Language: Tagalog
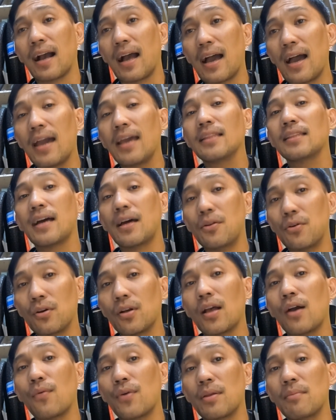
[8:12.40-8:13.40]
kahit
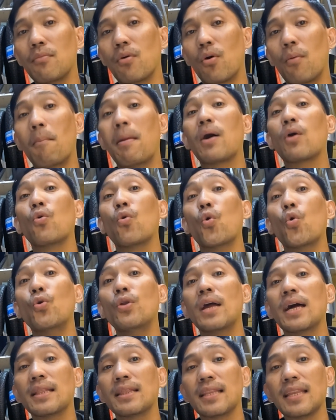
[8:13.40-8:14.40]
anong gawin mo,
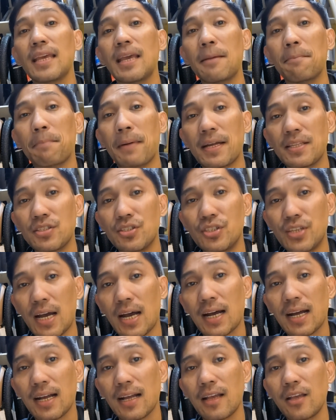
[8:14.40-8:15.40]
makunat
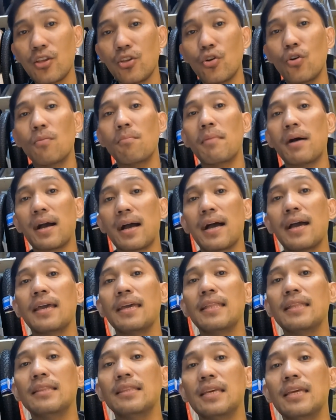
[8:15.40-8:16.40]
ipadjak yung mga
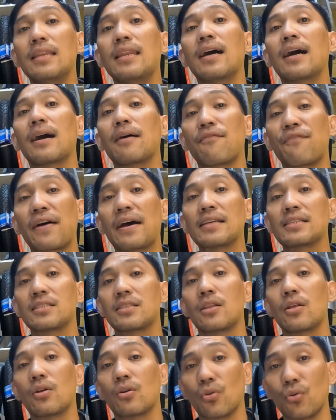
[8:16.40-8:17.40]
hindi
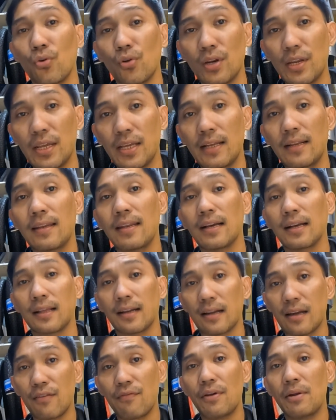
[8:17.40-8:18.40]
naka-fast rolling na
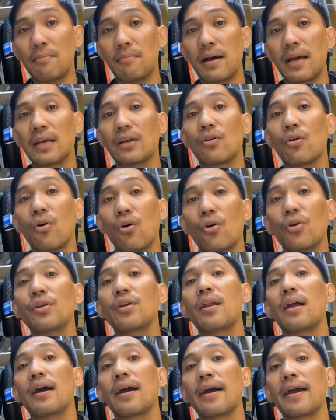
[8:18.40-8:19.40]
gravel bike
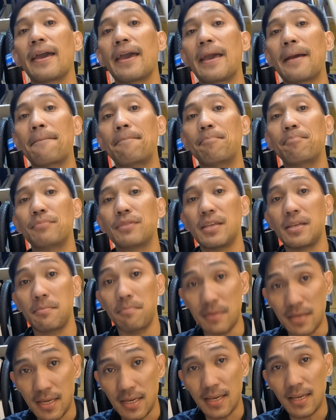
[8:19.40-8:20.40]
or
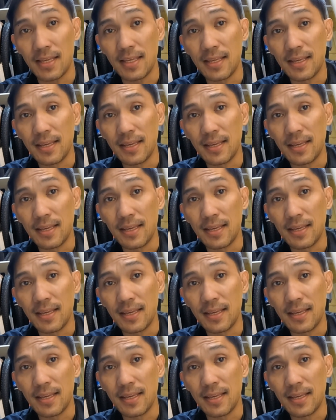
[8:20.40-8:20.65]
naka-MTB.